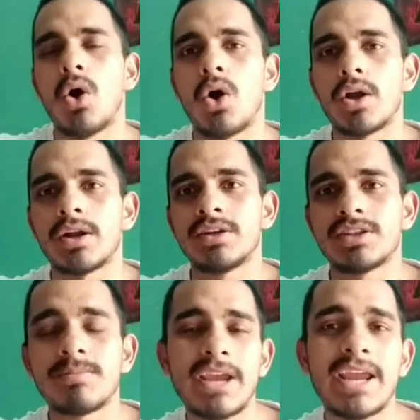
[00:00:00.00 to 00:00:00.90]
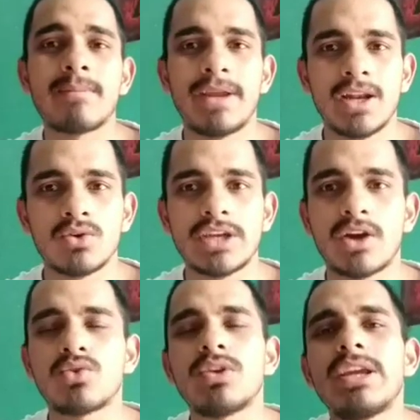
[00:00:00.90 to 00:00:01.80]
और जब ये एक महीना हो
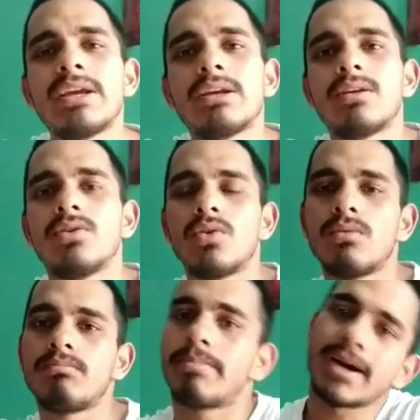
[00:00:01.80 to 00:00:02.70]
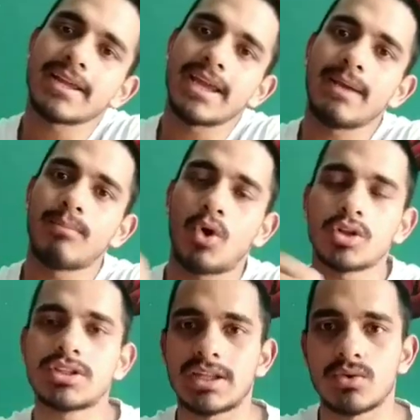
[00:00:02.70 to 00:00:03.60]
जाएगा तो ये यू नो बढ़ के
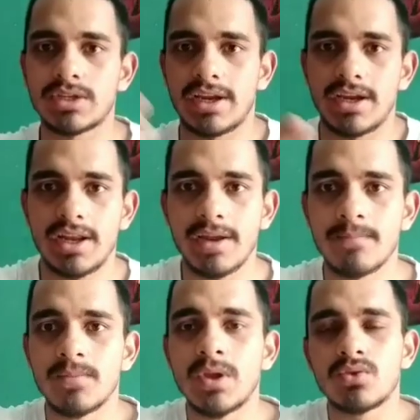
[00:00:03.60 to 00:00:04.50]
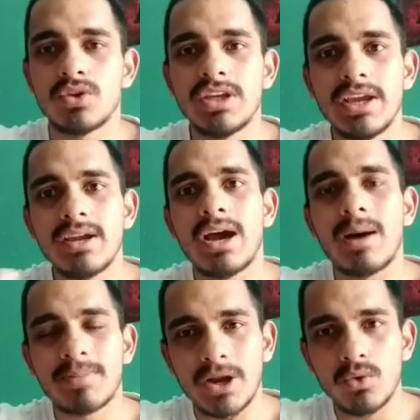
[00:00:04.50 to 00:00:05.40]
बहुत ज़्यादा हो जाएंगे ठीक है तो ये
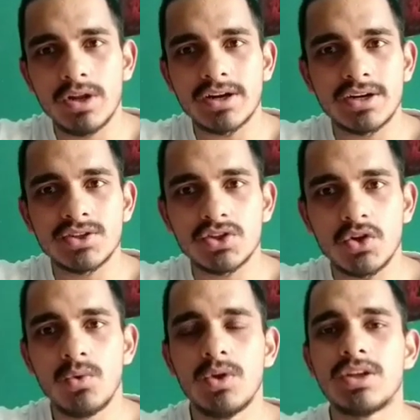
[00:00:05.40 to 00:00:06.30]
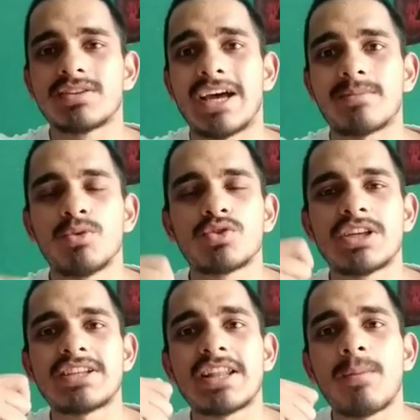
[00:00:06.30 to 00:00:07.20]
आप रेगुलर कर सकते हो साथ में
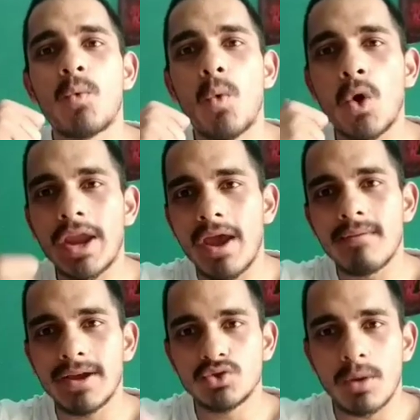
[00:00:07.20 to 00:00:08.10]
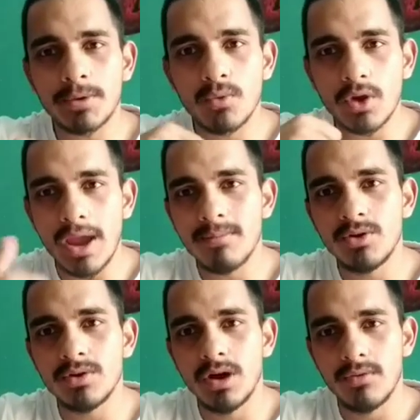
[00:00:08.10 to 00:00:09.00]
उसके साथ आप वो कैब है जो आपकी
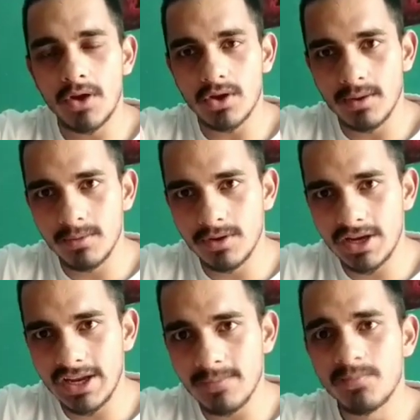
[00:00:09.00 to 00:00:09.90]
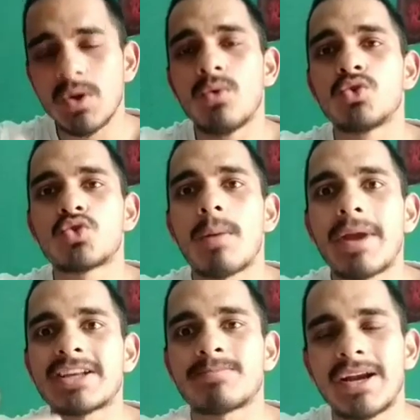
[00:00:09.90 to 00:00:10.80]
वोकेबलरी है उसको आप
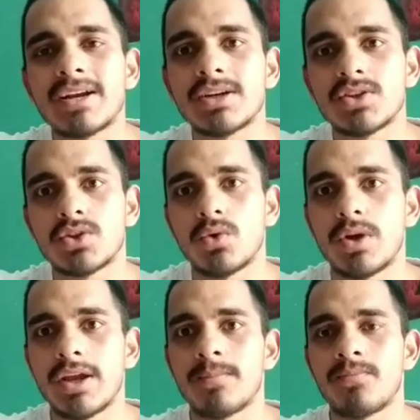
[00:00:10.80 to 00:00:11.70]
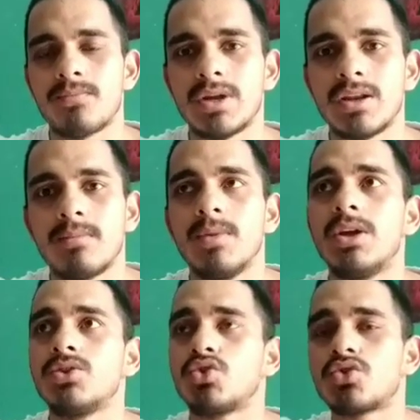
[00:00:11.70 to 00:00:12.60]
एक्सपेंड कर सकते हो ठीक है मतलब
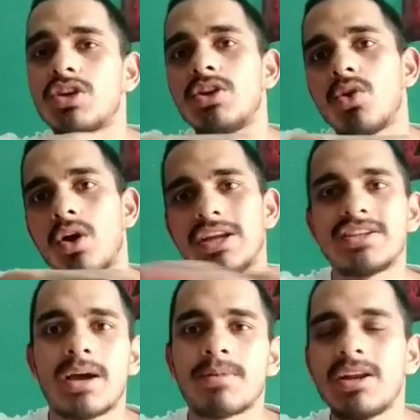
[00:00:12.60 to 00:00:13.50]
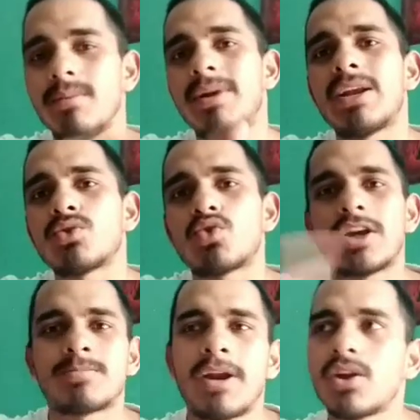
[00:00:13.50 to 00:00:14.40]
जो उसकी नॉलेज आपकी लिमिट है उसको
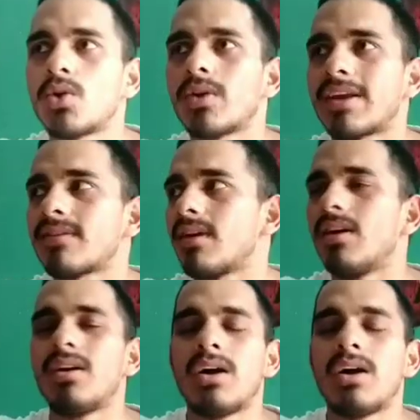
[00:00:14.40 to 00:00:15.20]
एक्सपेंड करो कैसे